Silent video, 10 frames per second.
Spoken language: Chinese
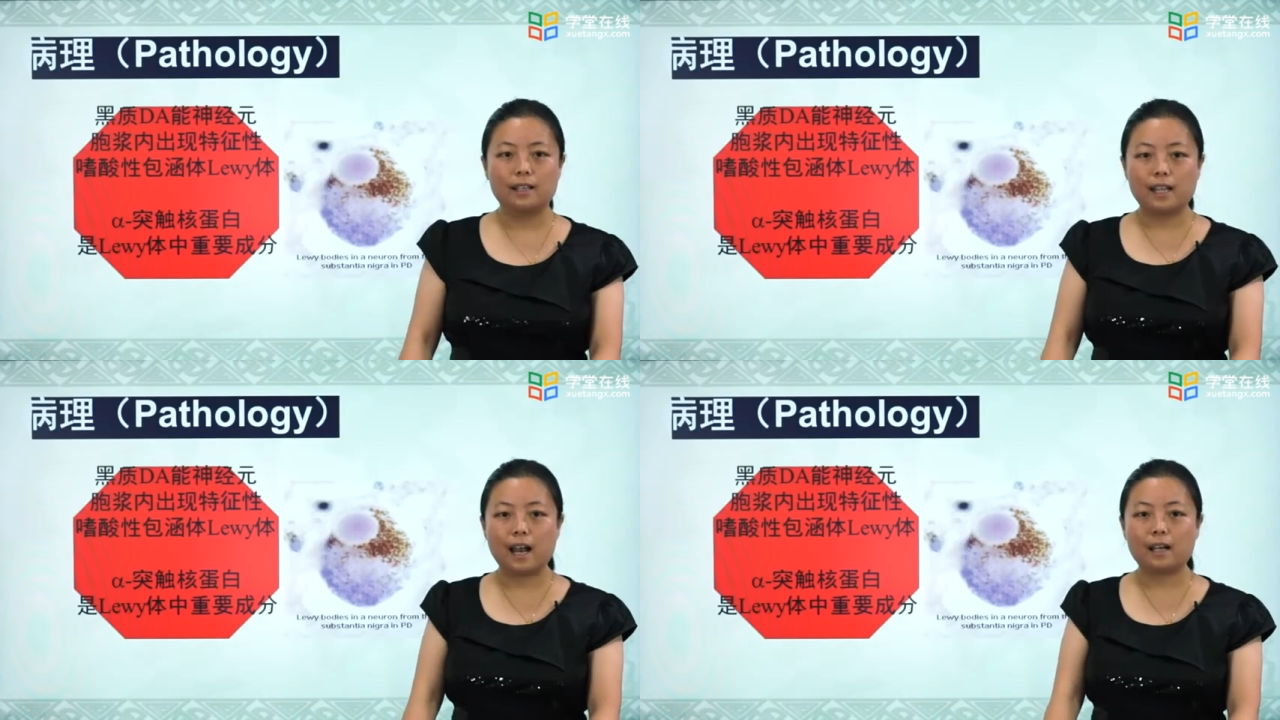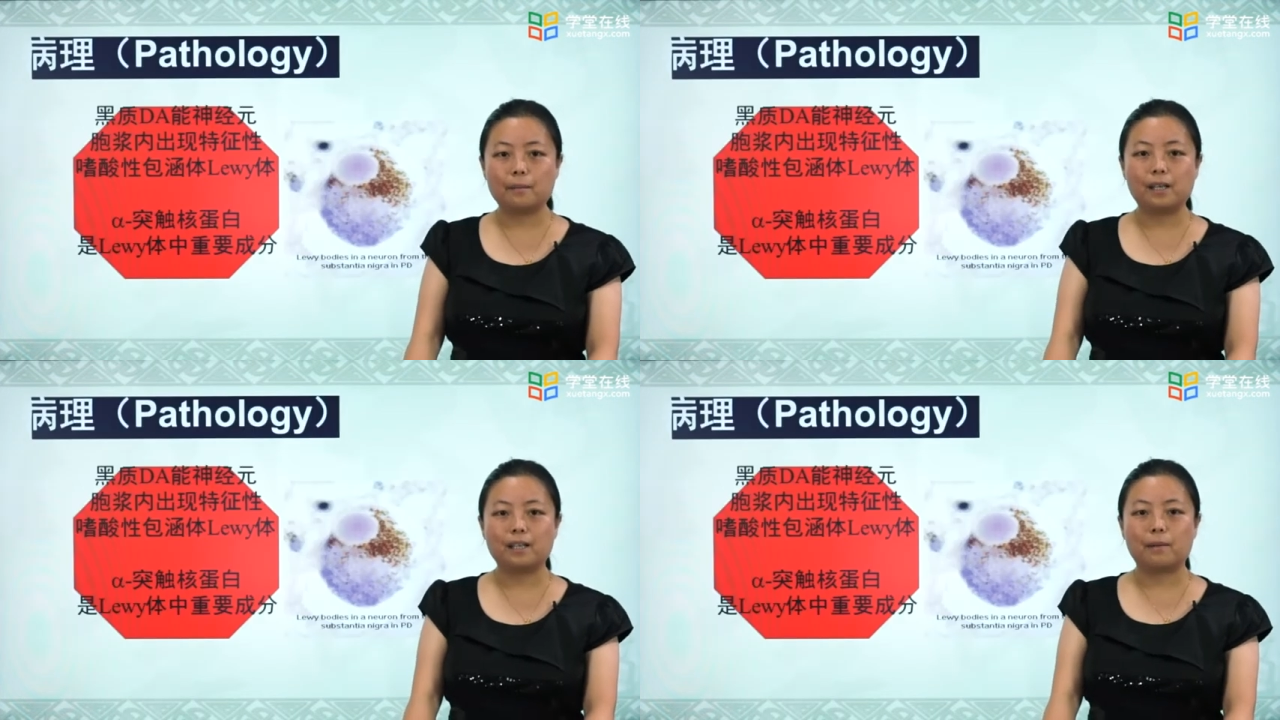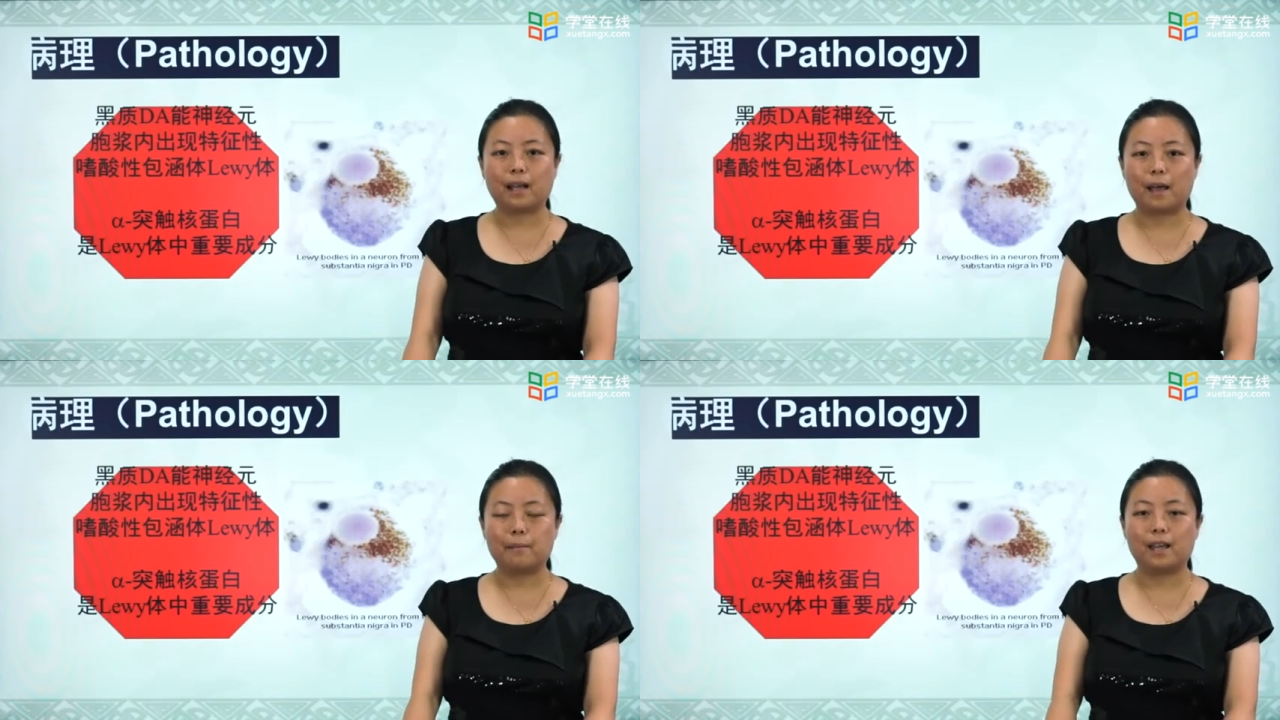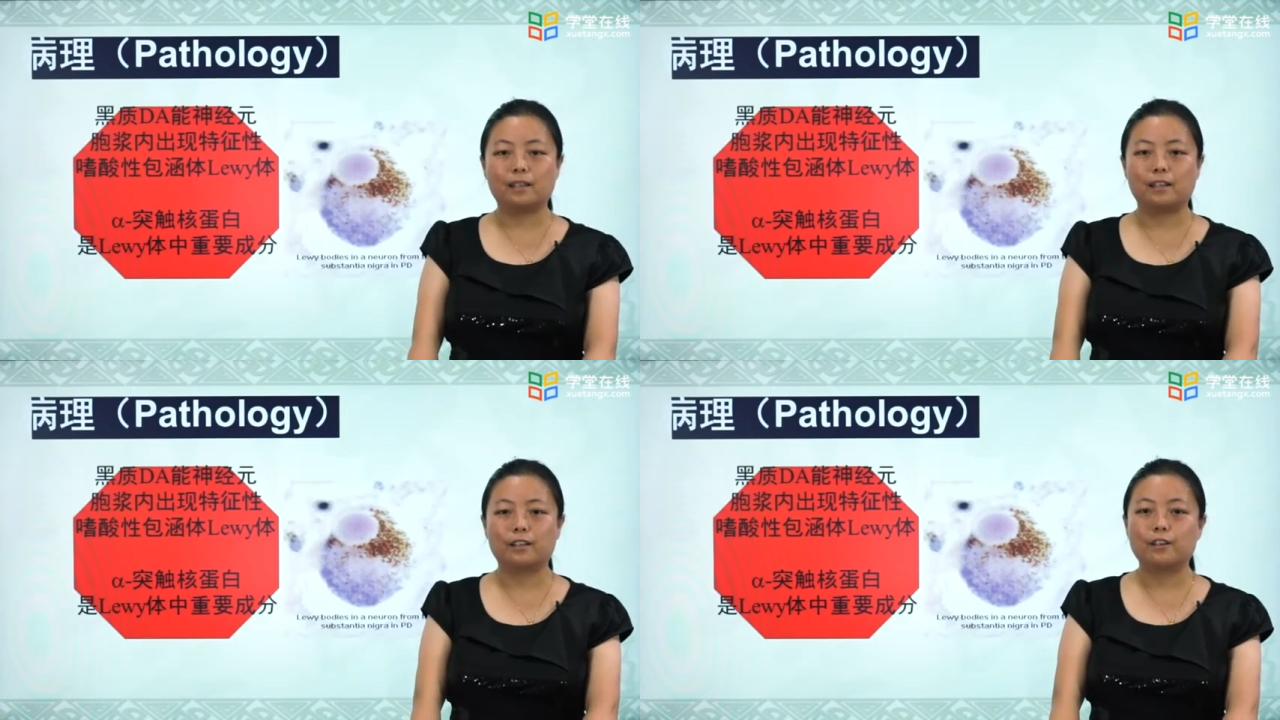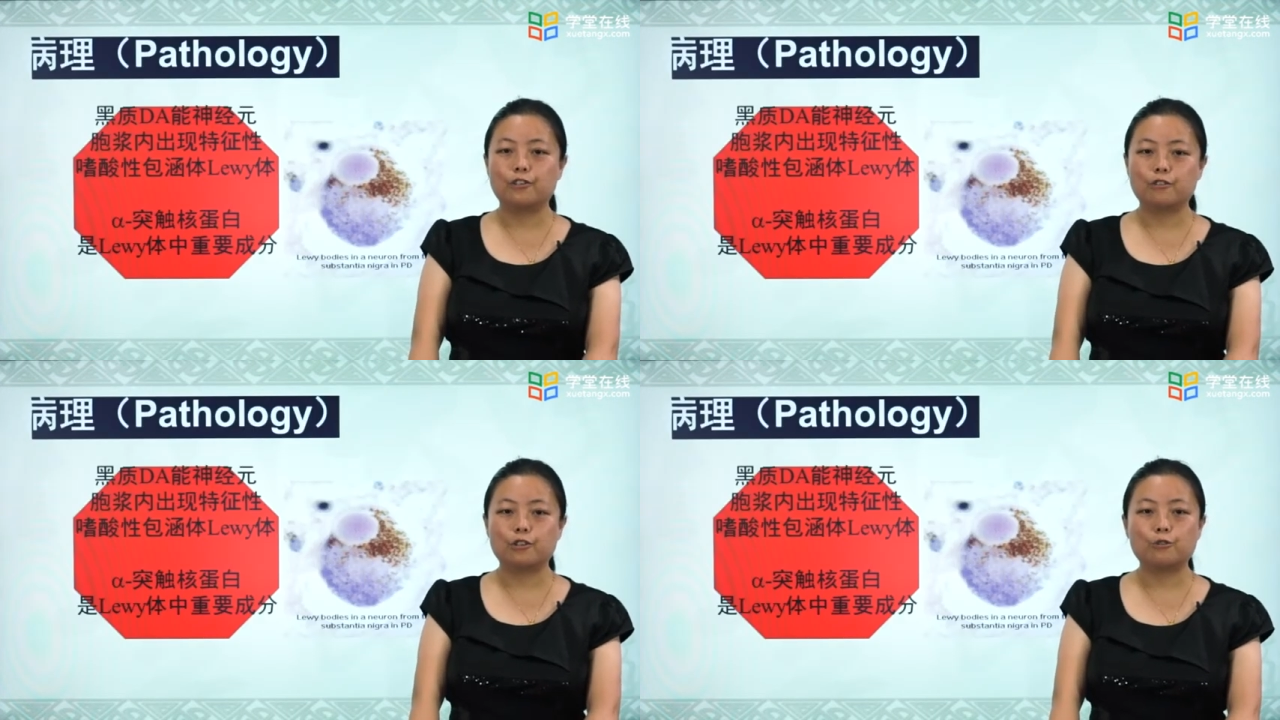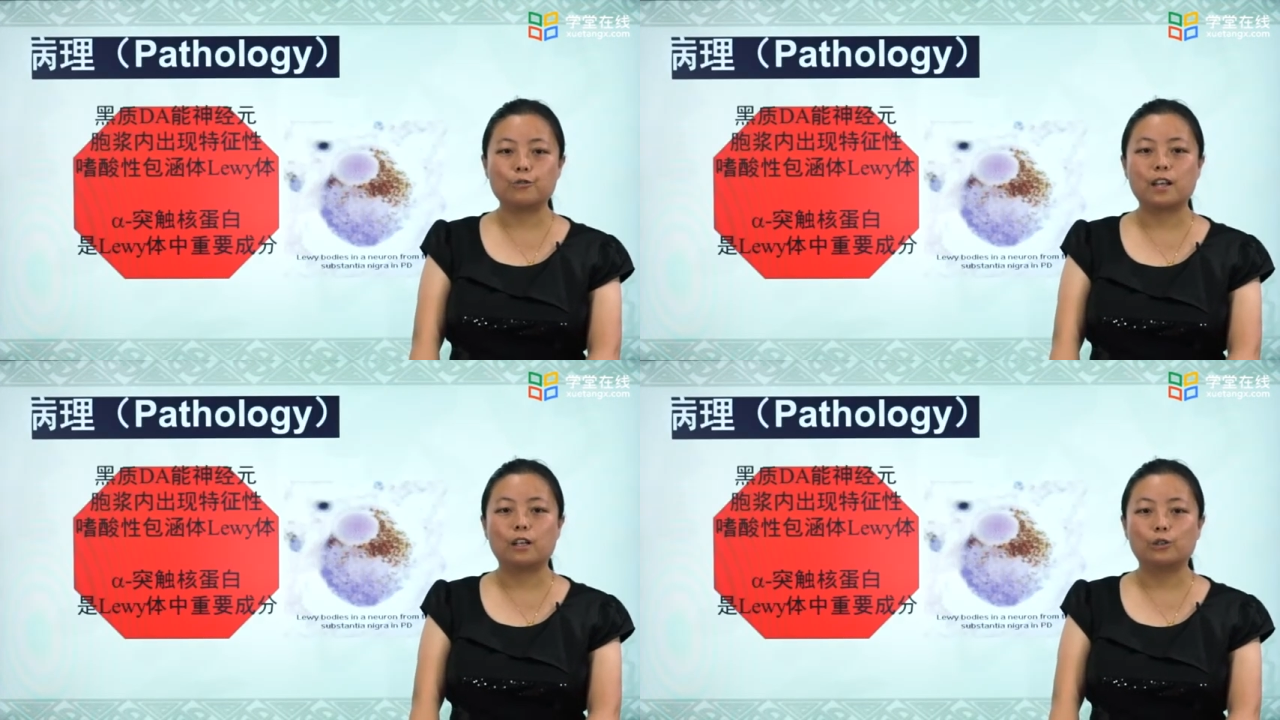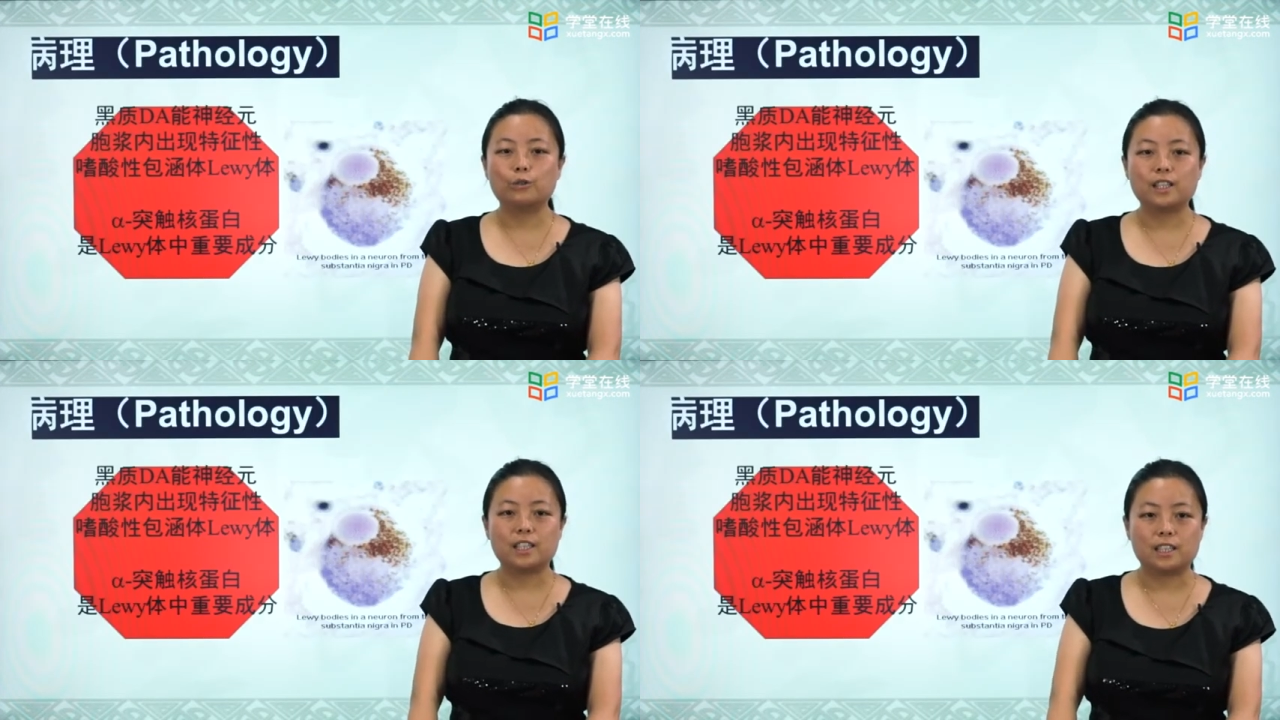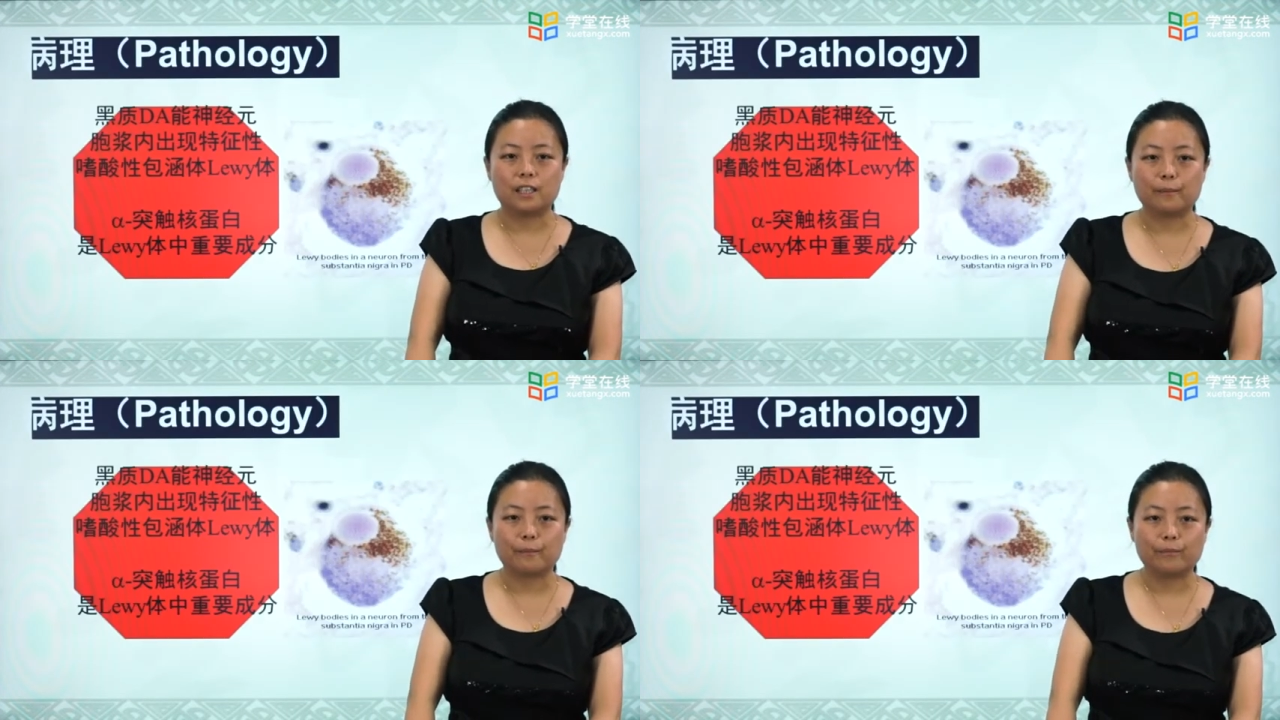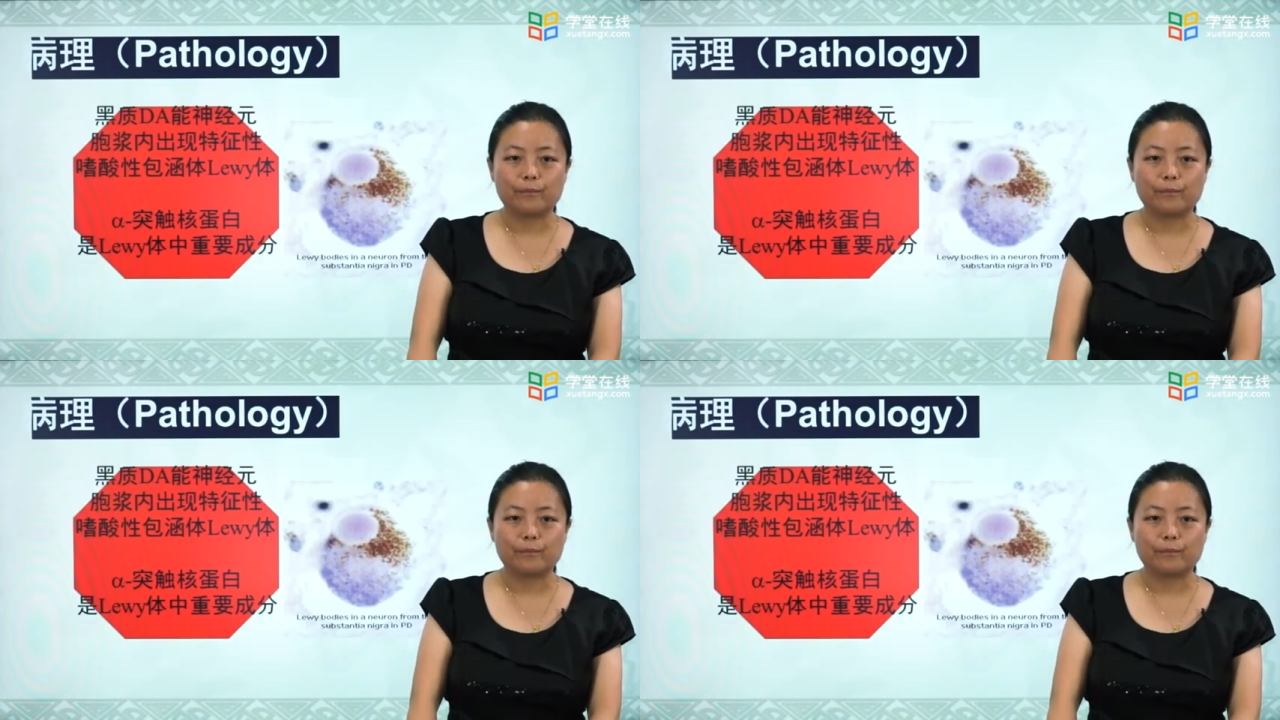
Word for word: 第二个病理不改变呢，就是出现了路易体。